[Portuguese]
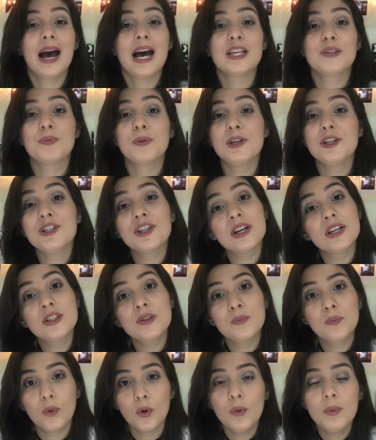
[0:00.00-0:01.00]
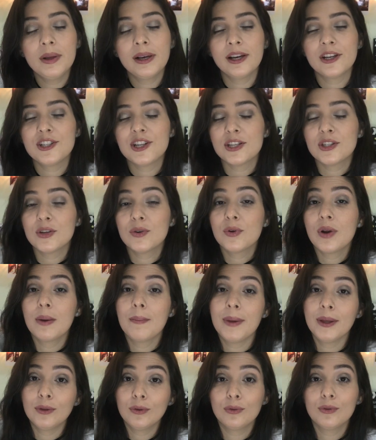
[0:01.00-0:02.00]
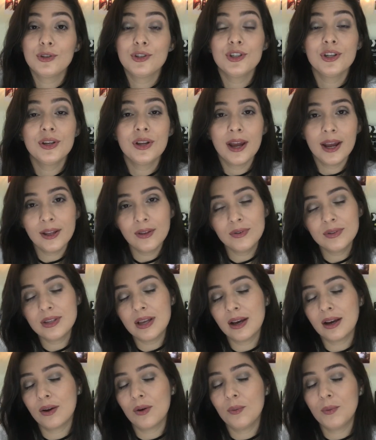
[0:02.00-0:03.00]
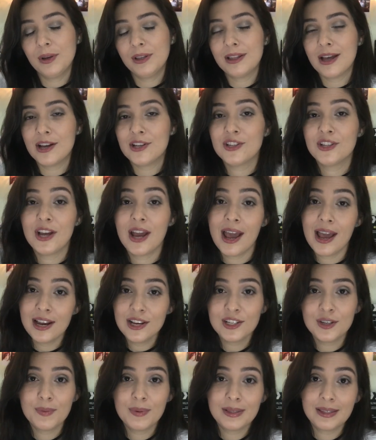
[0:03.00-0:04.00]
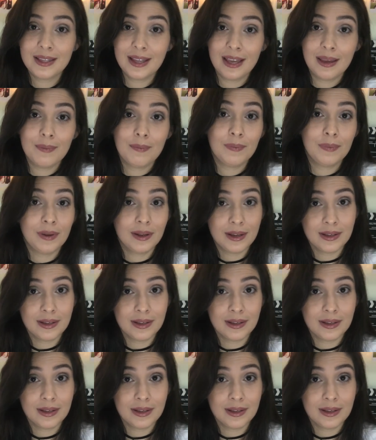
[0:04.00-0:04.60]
as políticas públicas de asseguramento dos direitos à comunidade LGBTI+,